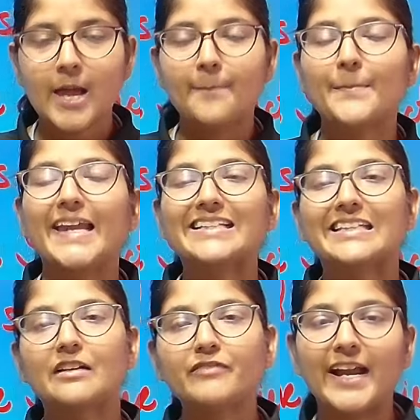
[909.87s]
मेरे
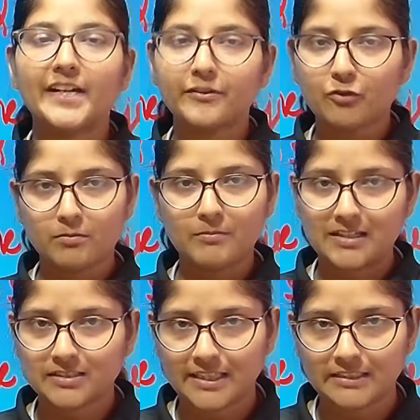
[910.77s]
सिर्फ 94
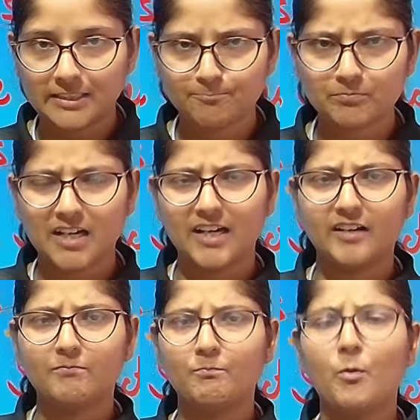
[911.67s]
मार्क्स आए थे
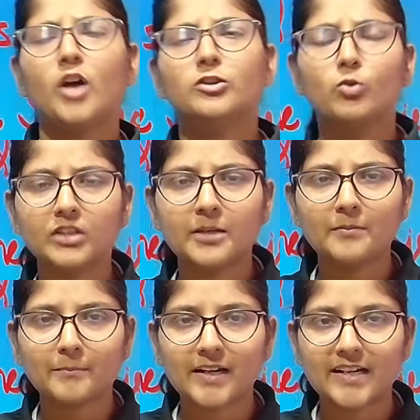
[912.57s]
बहुत दूर थी मैं
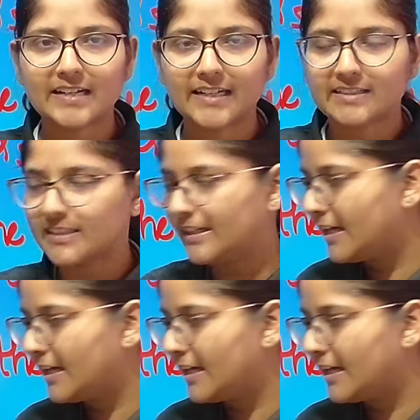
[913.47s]
अपने टारगेट से